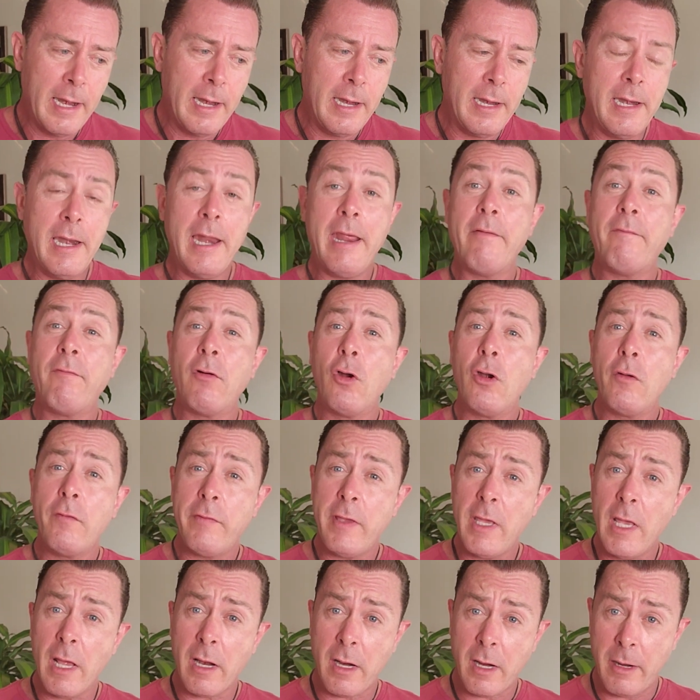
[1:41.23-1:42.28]
le
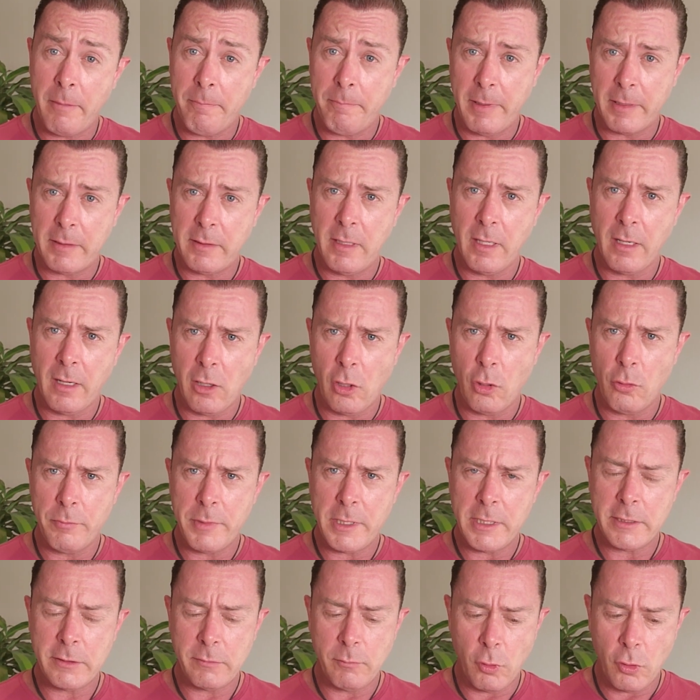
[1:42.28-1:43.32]
volví a repetir lo
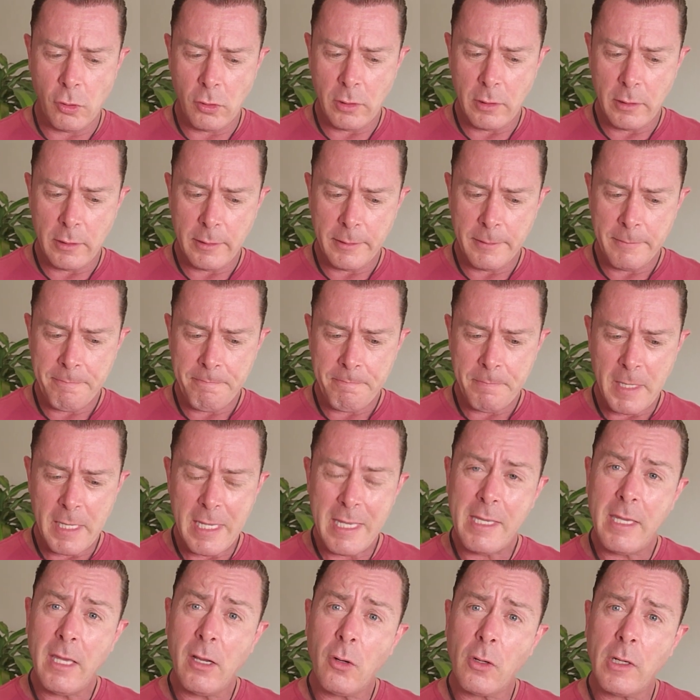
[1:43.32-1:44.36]
mismo
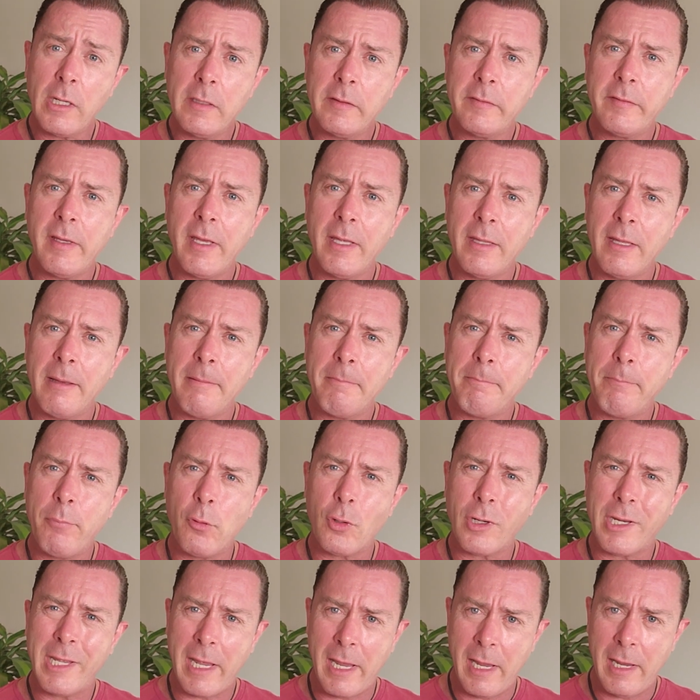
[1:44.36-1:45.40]
y quiero que entiendan
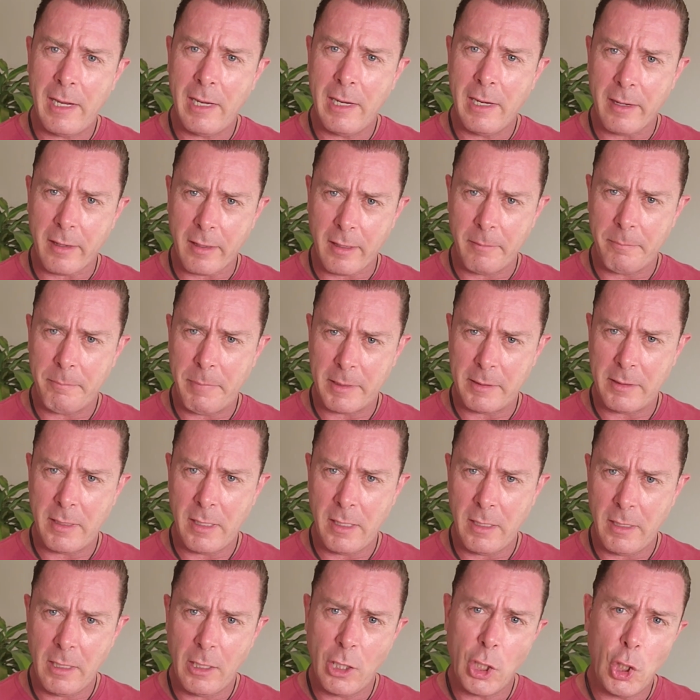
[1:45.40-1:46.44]
por qué le
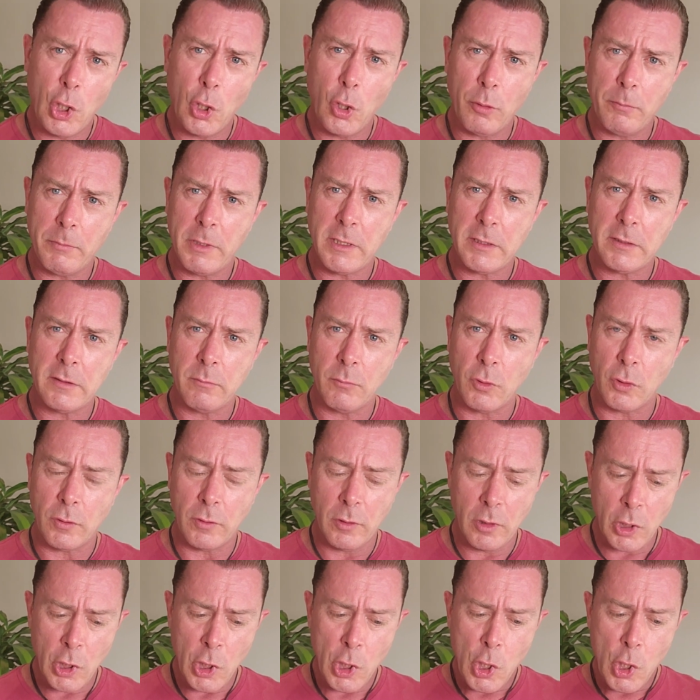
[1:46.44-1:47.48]
repetí lo mismo.
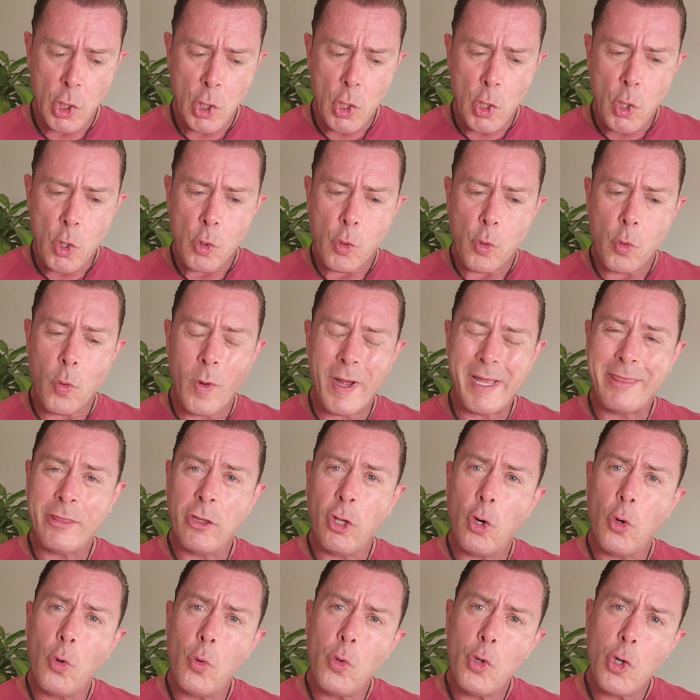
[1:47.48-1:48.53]

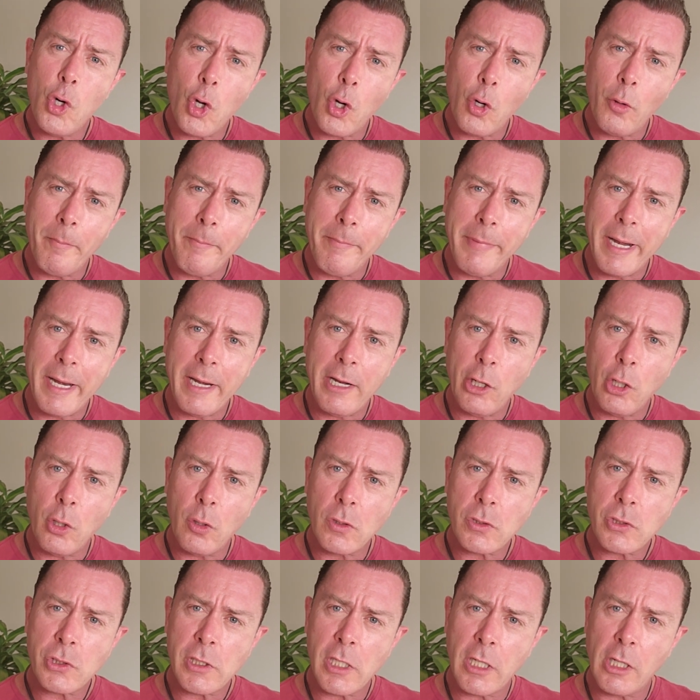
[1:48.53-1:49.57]
Cuando un hombre
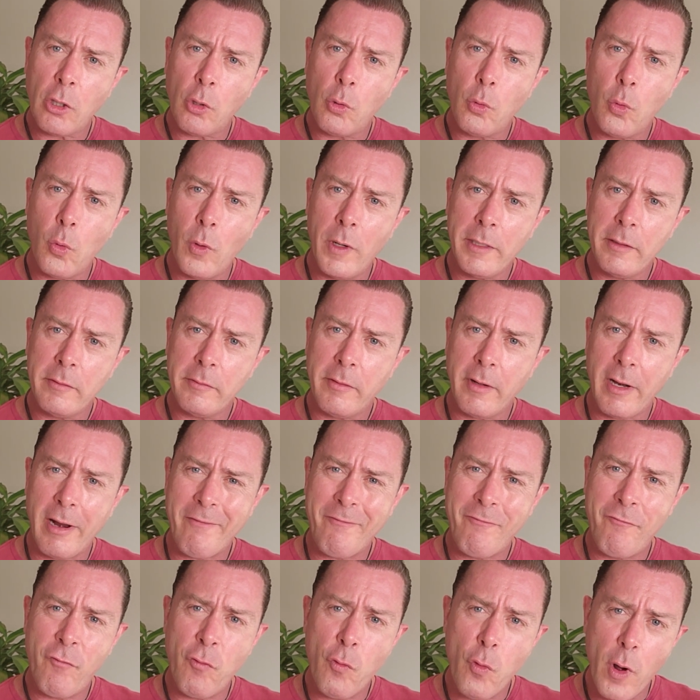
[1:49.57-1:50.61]
no se
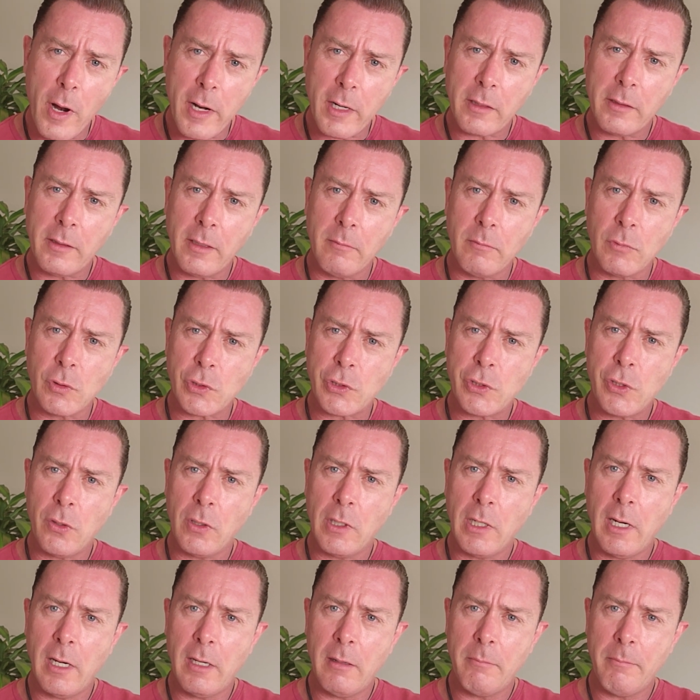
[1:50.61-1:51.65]
encuentra fuerte
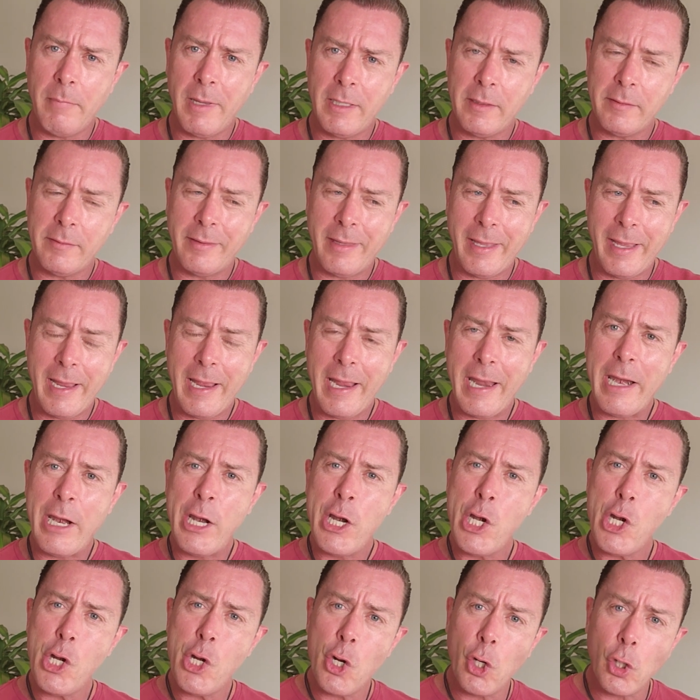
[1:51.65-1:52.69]
emocionalmente,
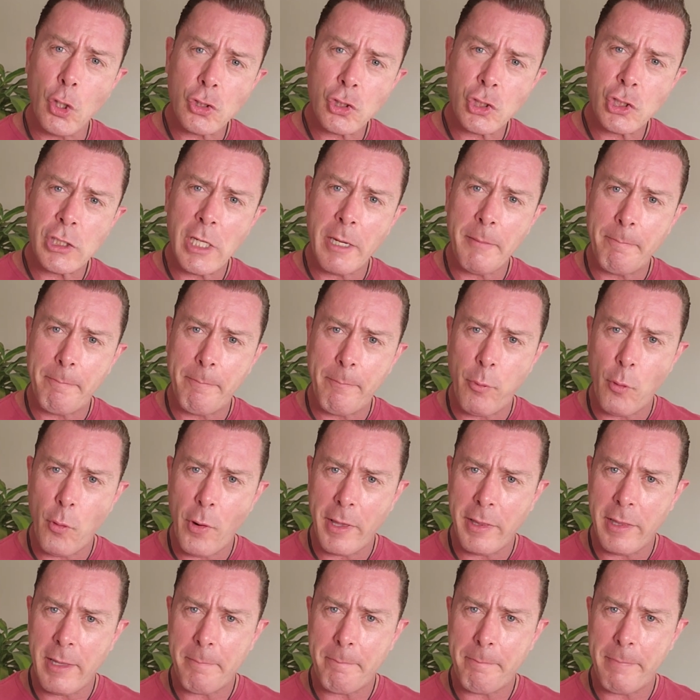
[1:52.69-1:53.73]
no se
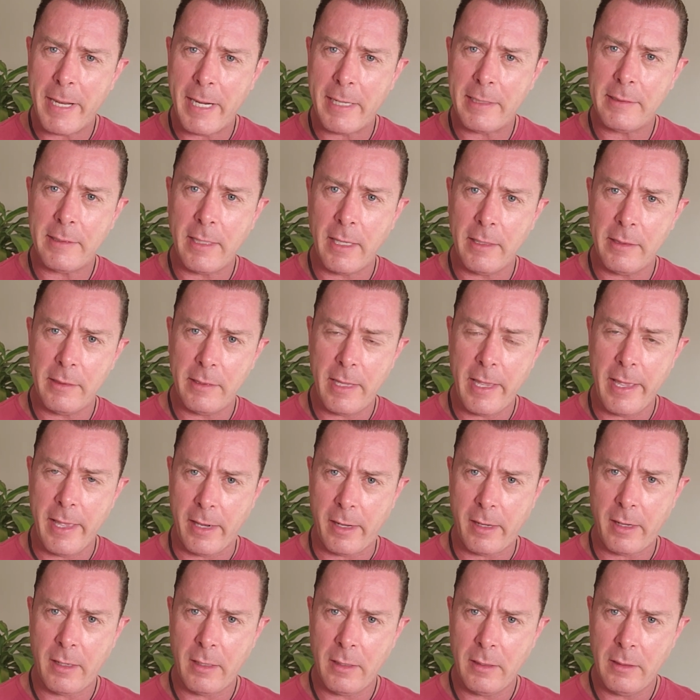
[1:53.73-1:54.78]
puede pretender,